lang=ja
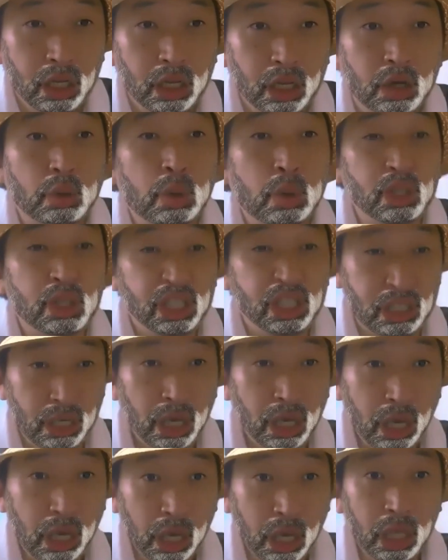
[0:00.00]
0
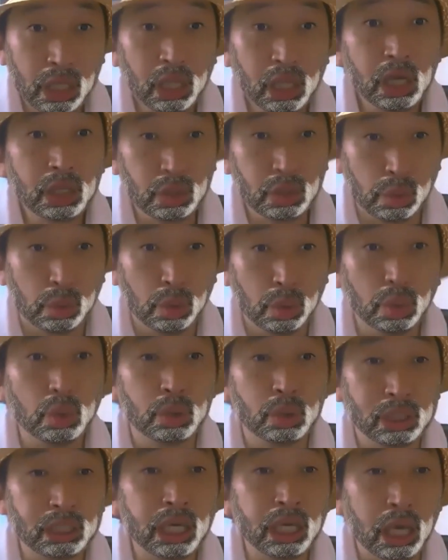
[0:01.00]
0円だぞ、5
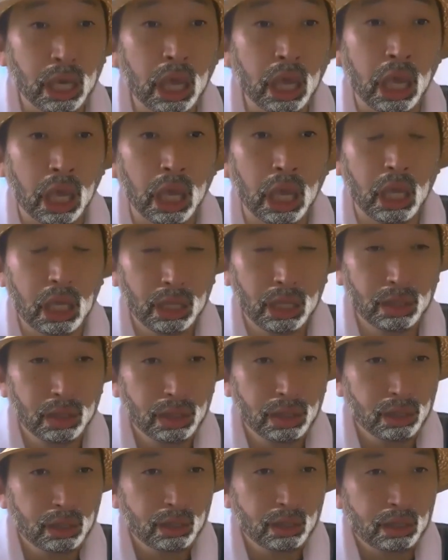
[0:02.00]
0 0円。
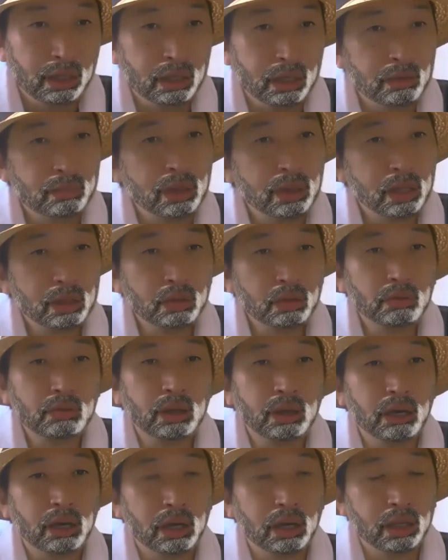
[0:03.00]
今の
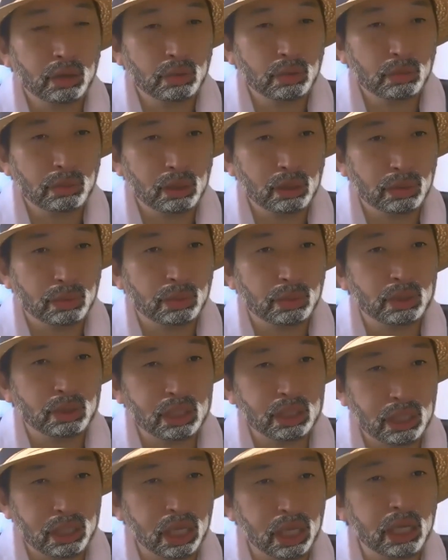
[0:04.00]
は外国は
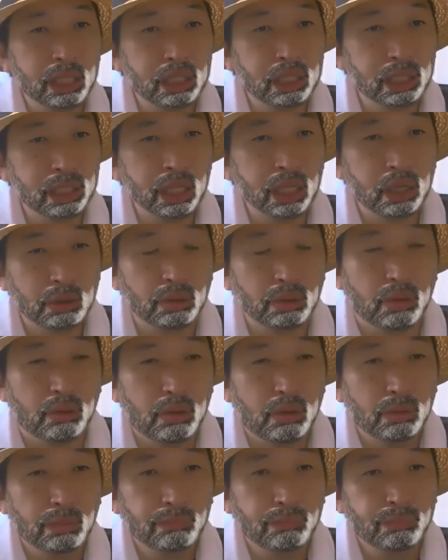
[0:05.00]
5000円って
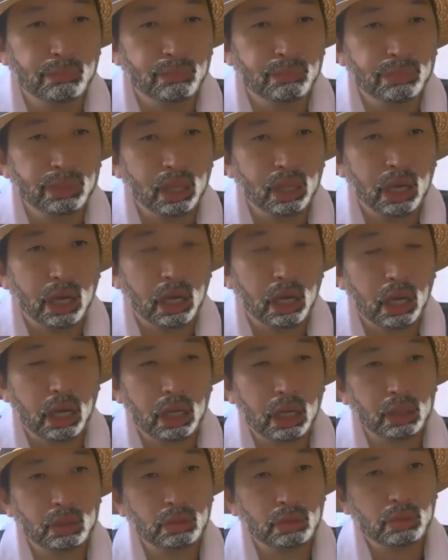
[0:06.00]
よ、
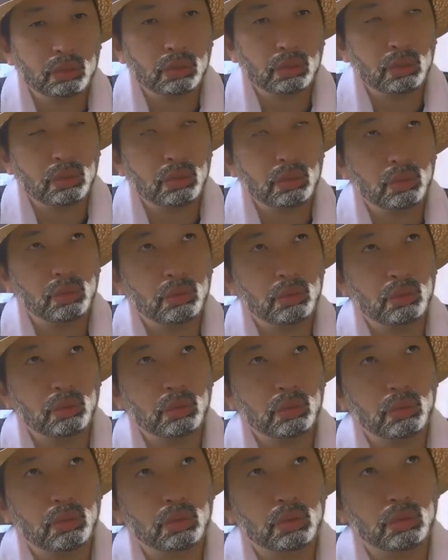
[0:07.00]
あ
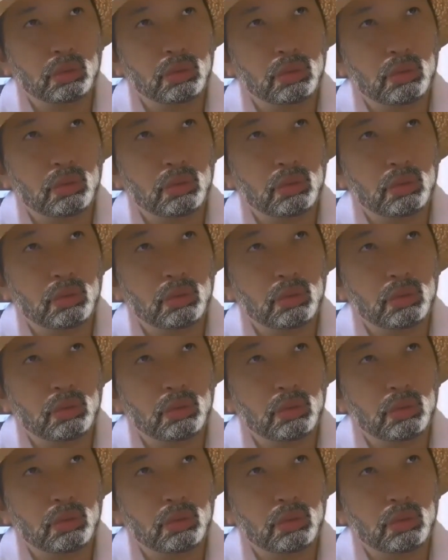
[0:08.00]
のー